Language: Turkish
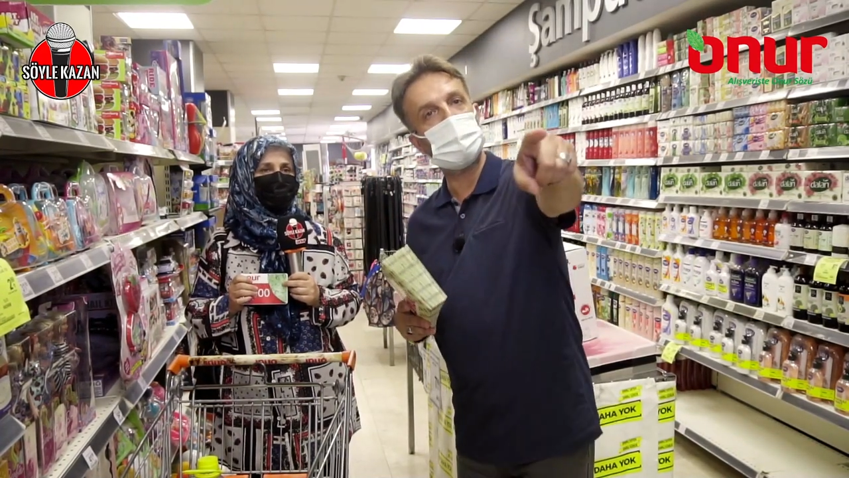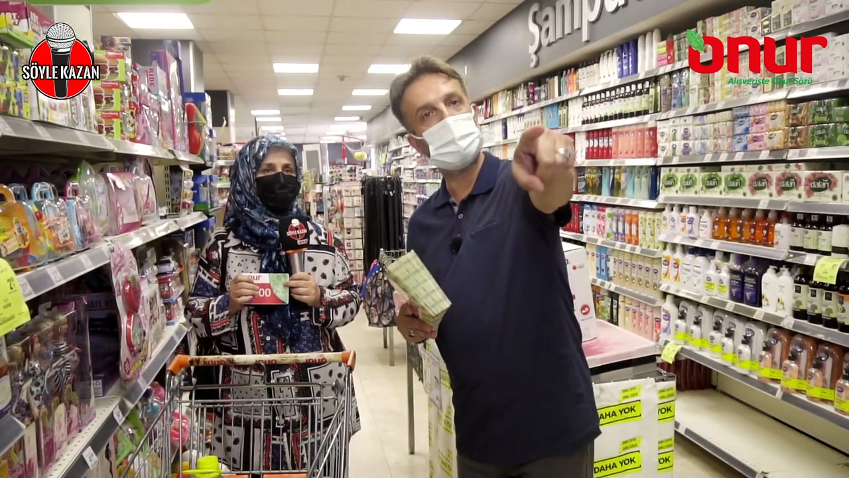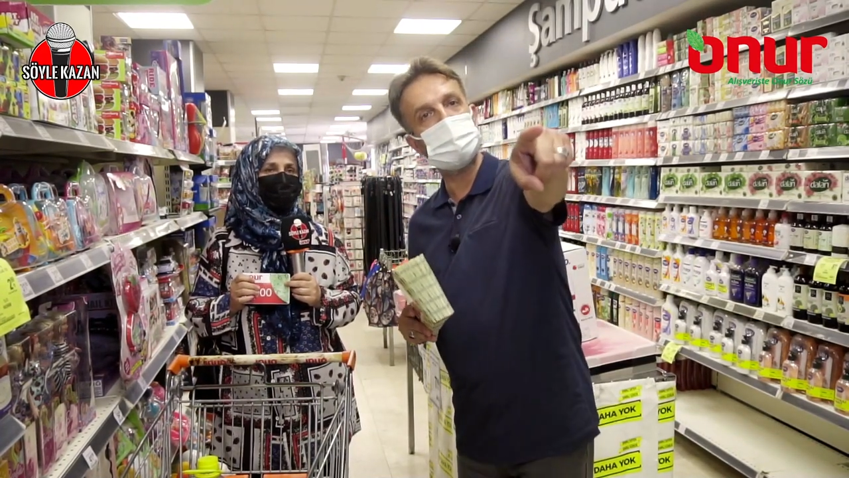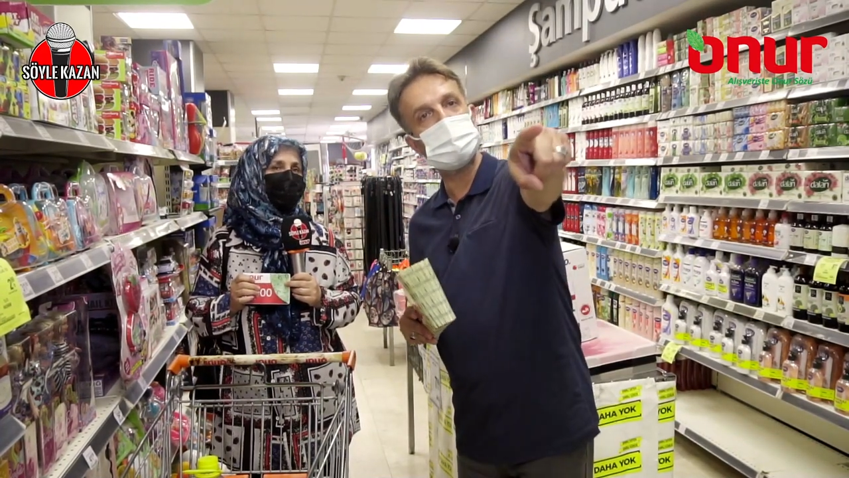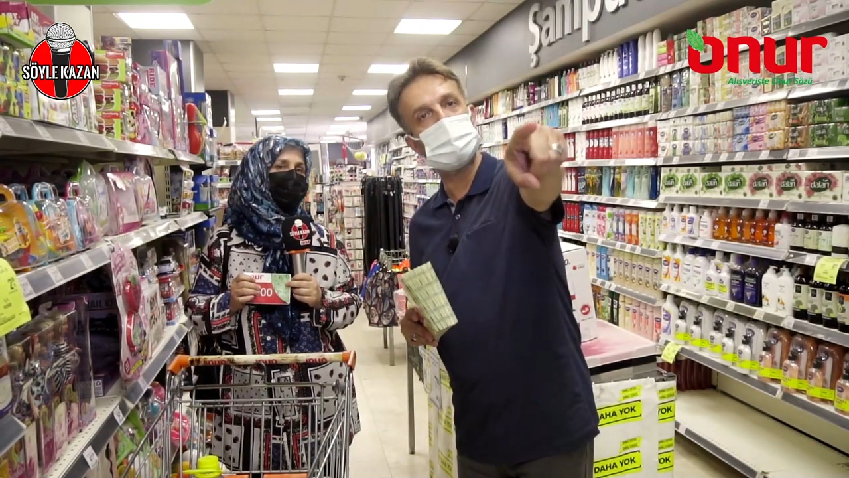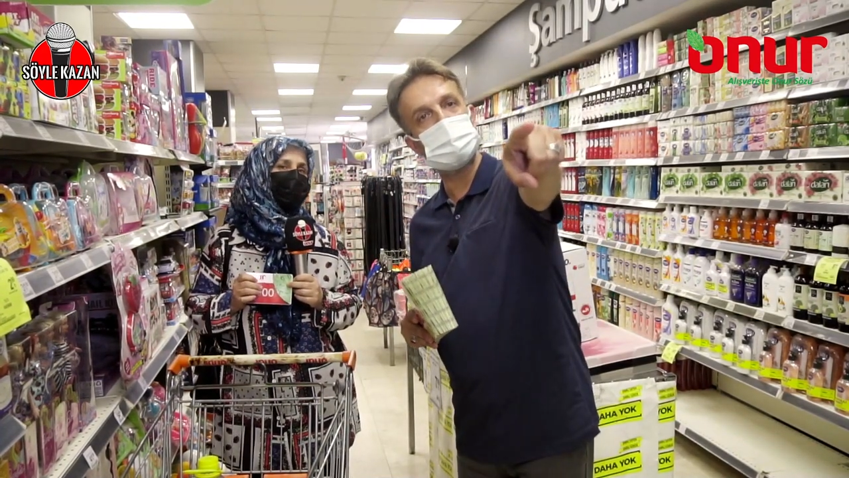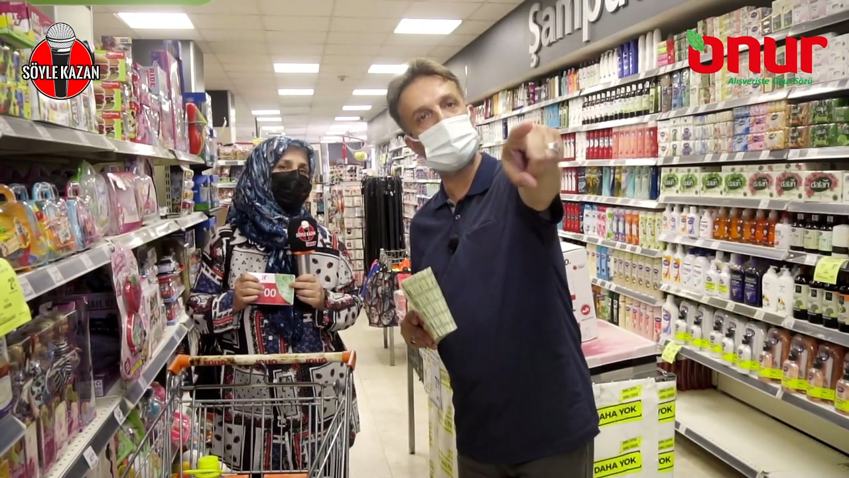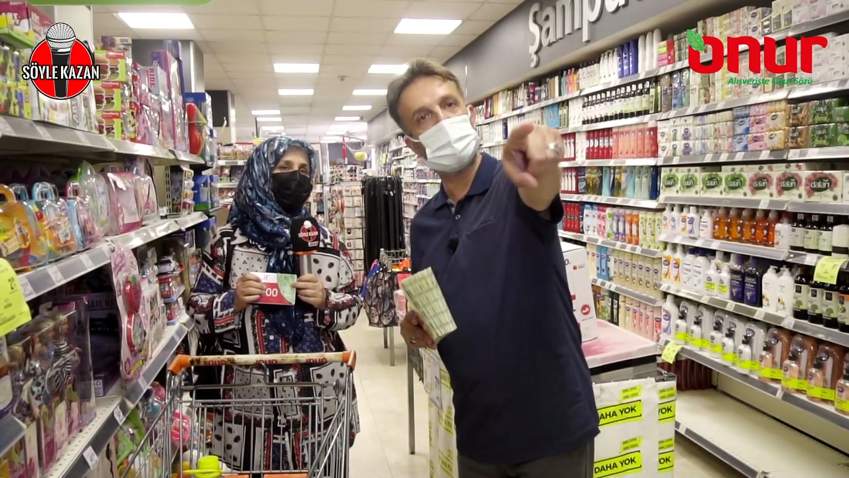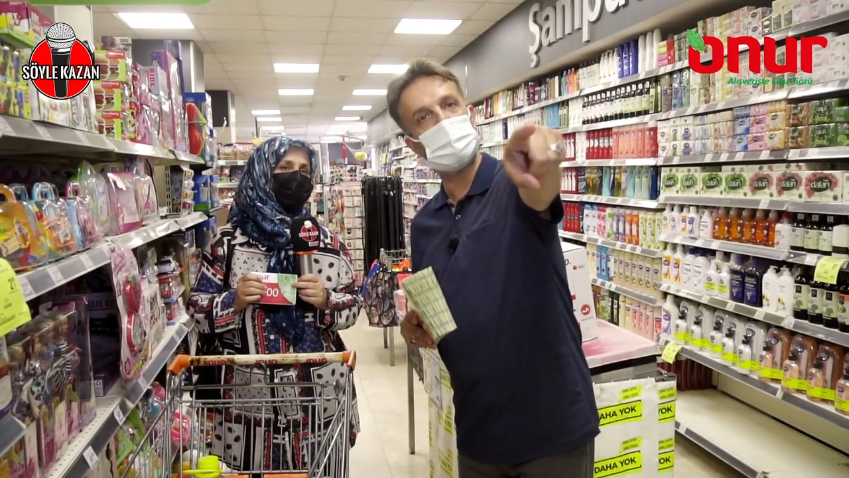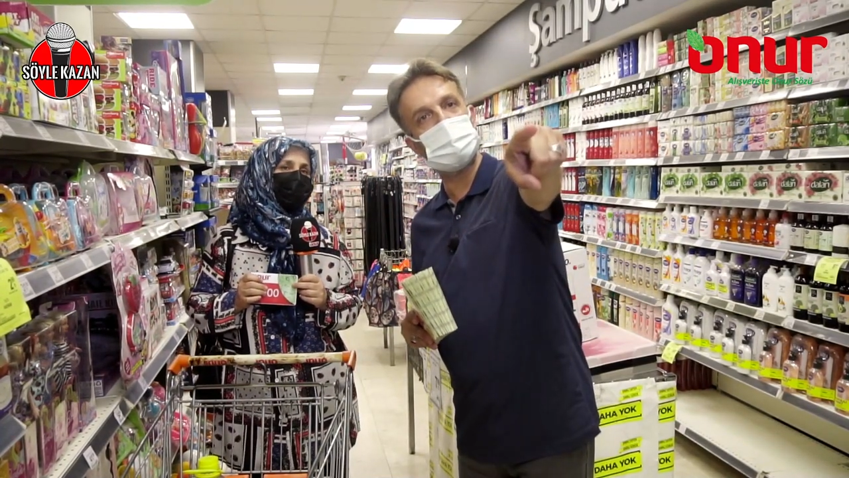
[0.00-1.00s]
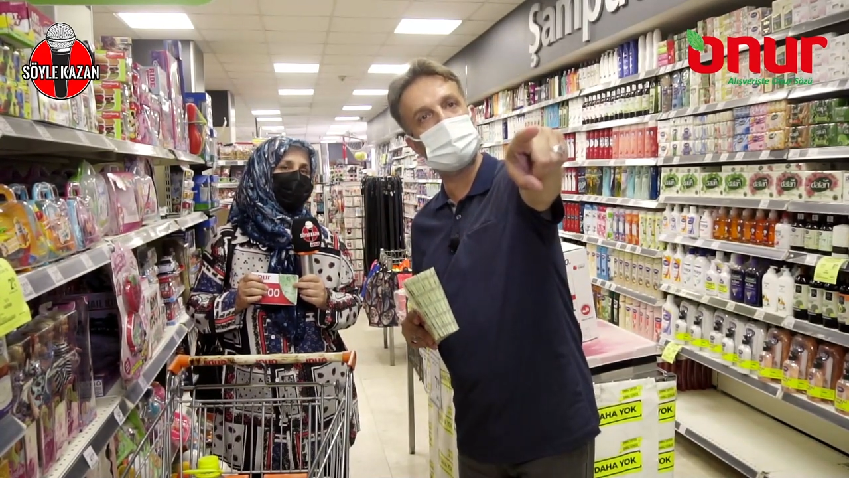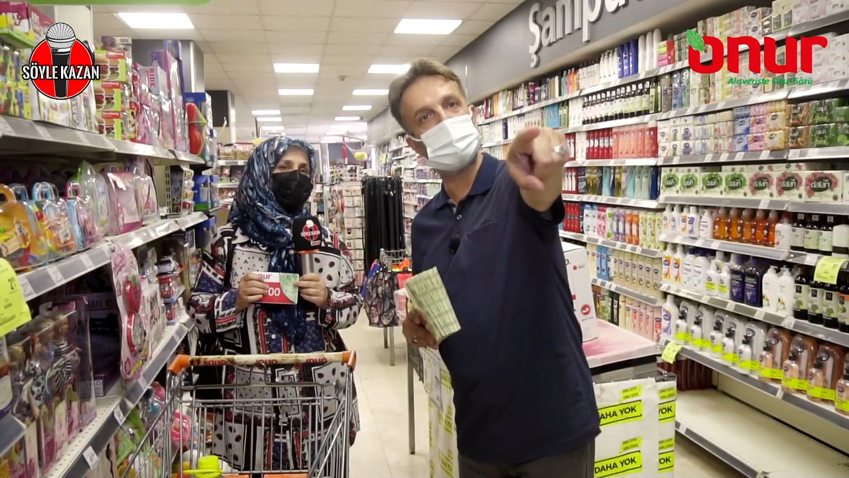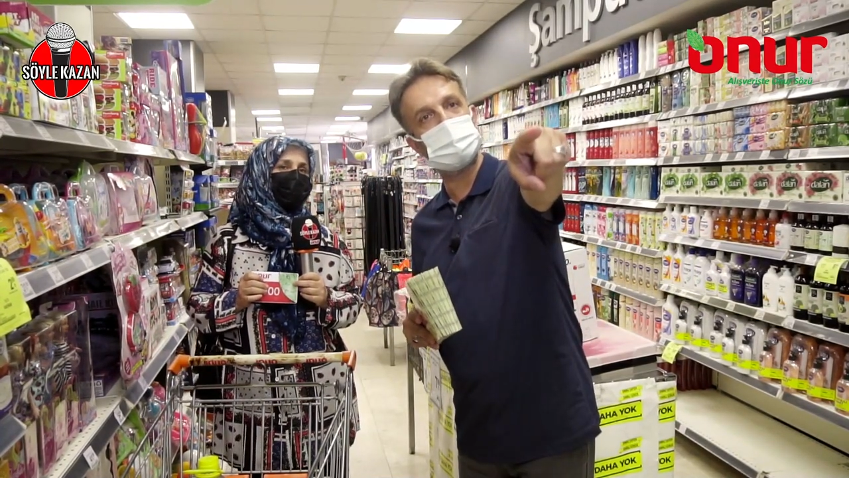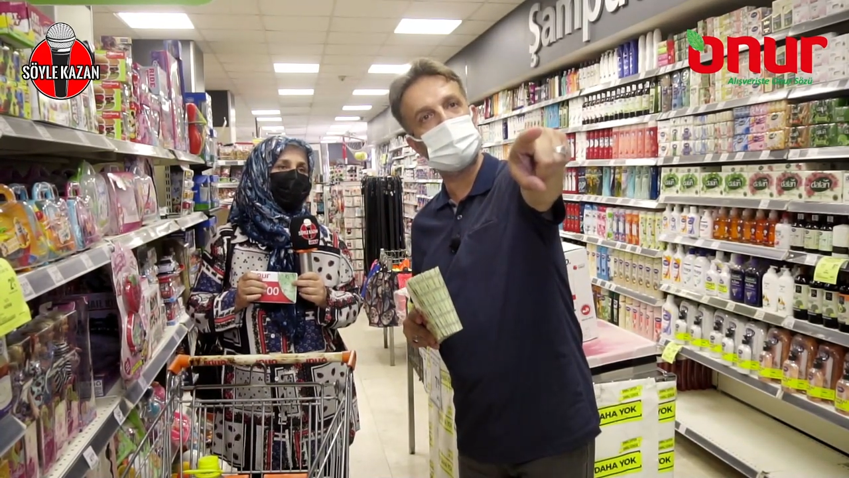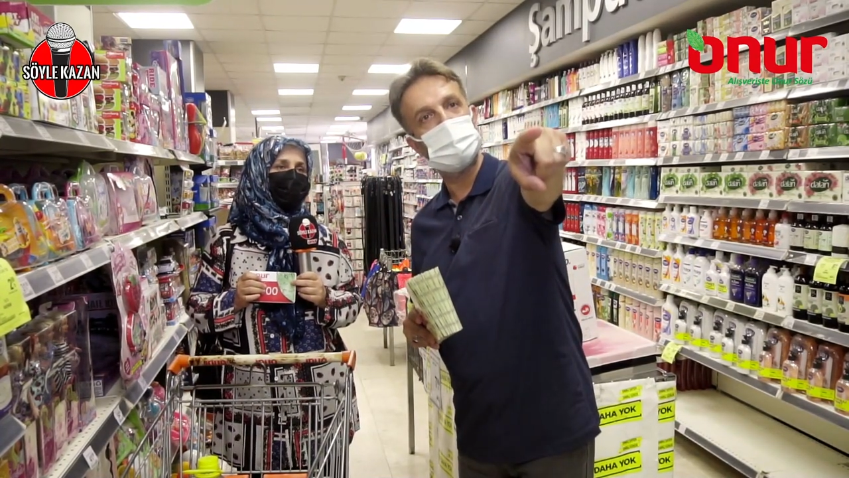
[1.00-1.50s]
Hakan biz vardı
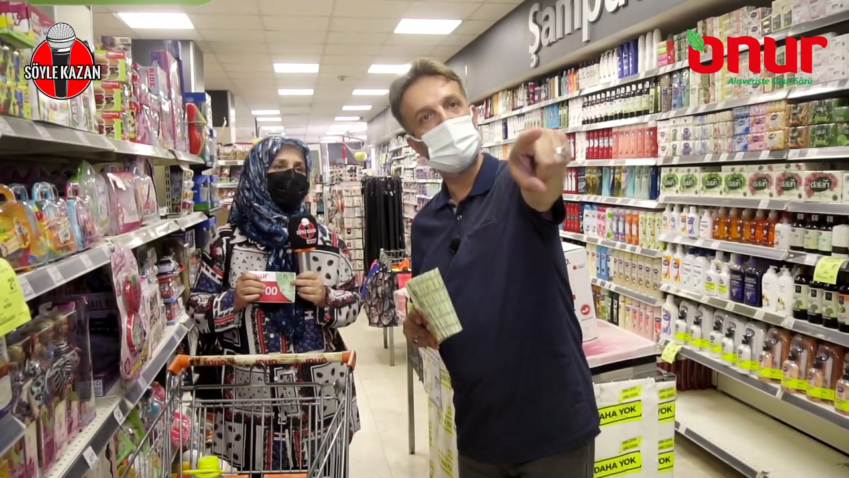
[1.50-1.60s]
içiyorduk.